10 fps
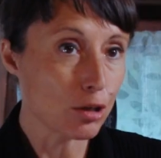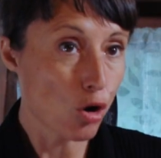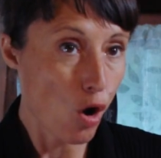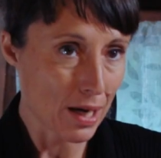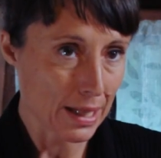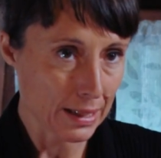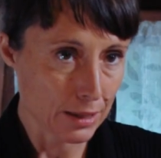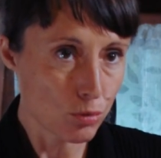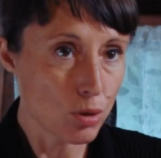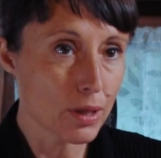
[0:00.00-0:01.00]
cronaca
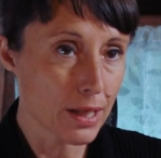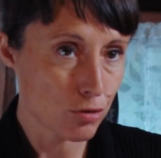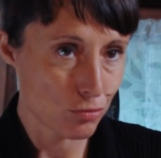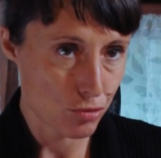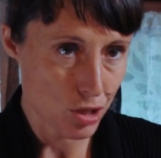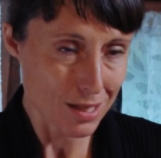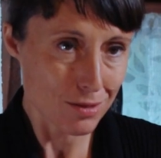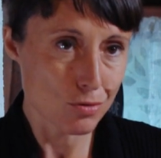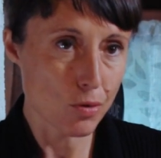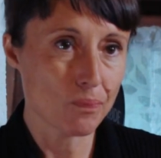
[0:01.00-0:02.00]
di quello che è
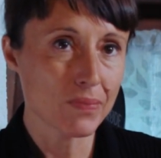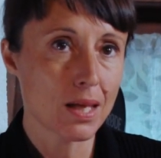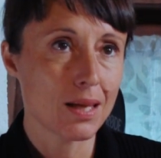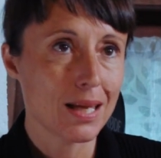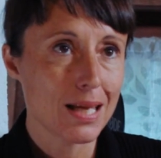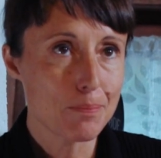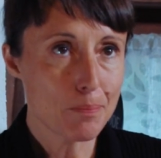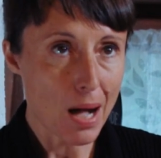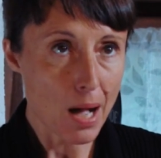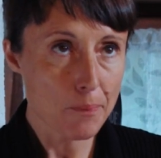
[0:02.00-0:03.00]
successo,
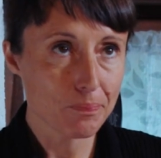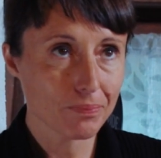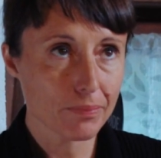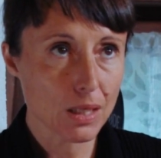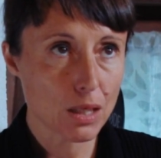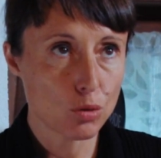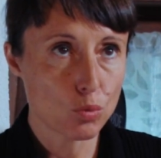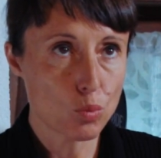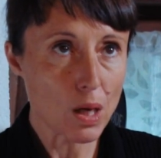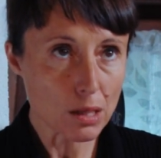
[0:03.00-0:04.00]
ma
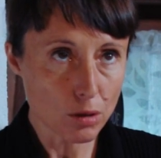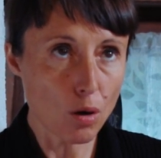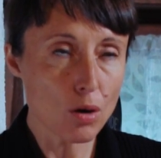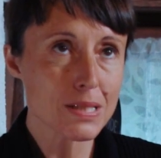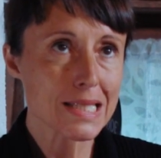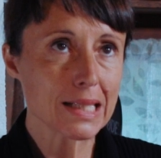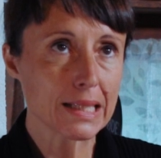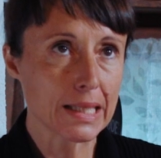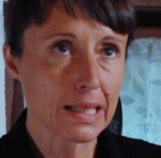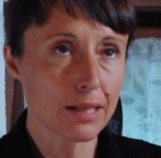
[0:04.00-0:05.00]
qualcosa
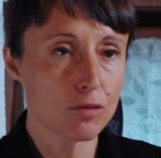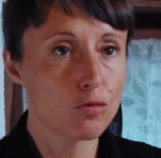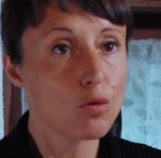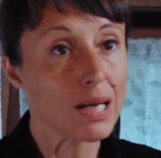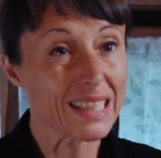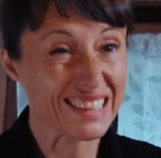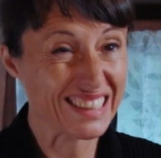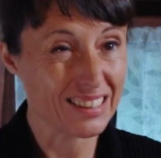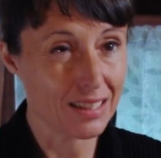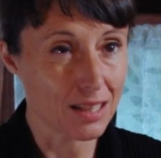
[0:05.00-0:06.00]
che vuole
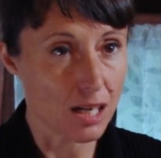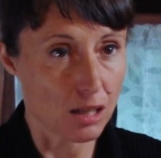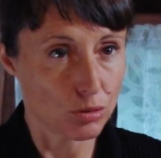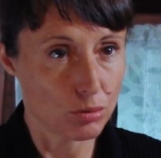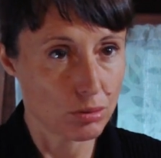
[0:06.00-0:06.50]
essere narrato,